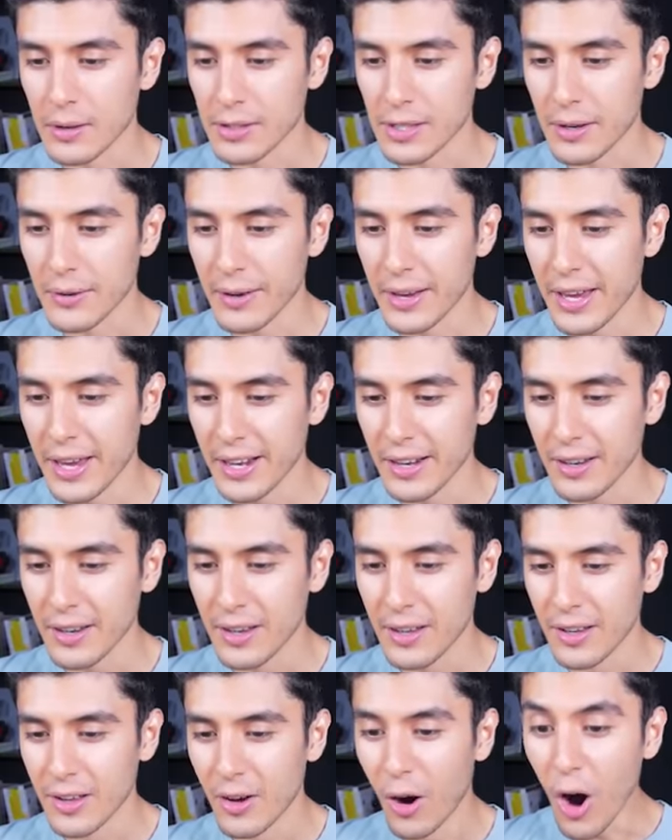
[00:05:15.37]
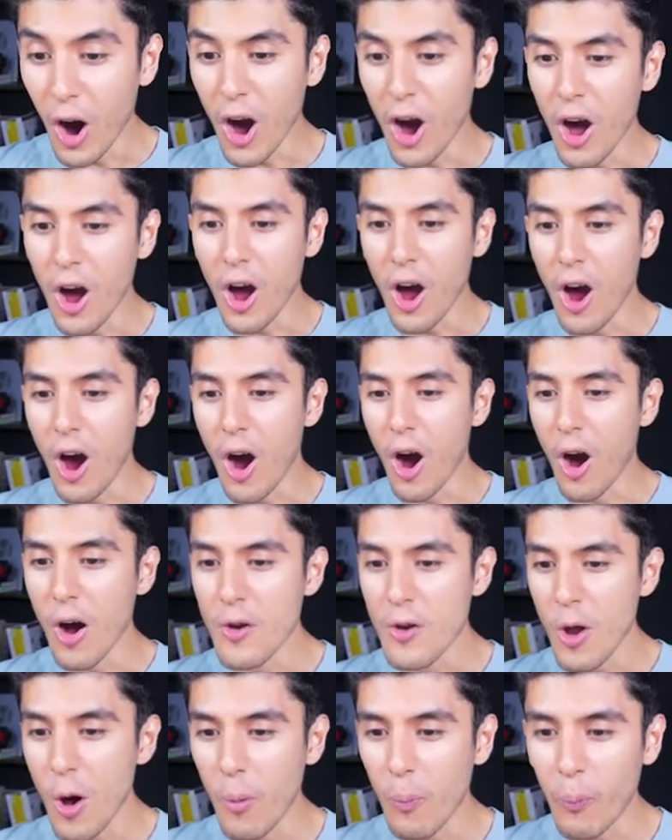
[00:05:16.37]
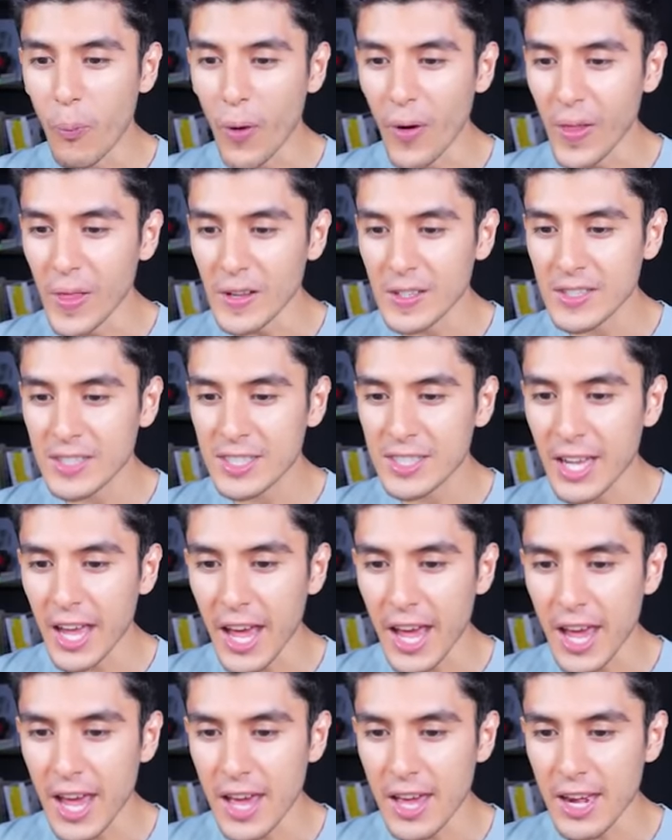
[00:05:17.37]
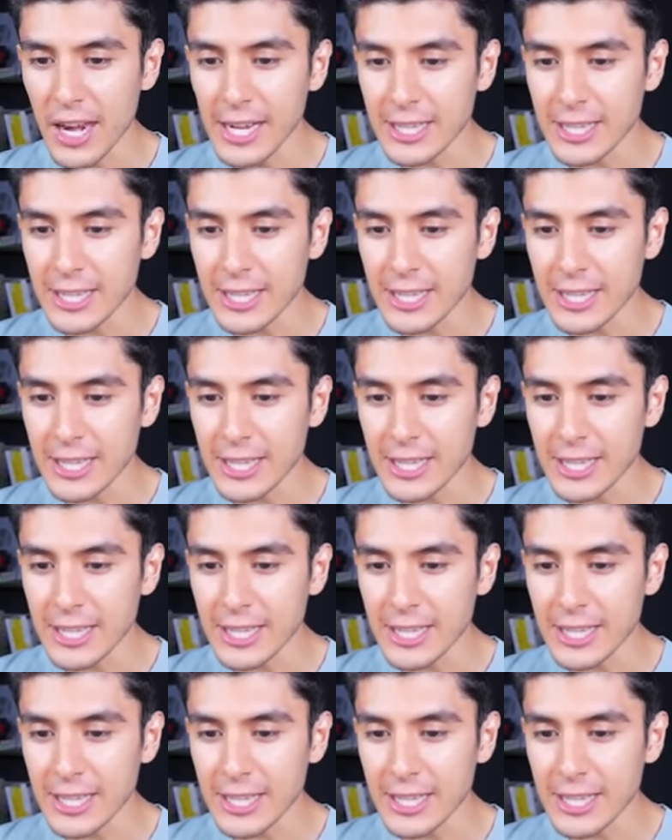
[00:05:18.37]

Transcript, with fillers: Vamos a ver ¡Oh! ¡No puede ser!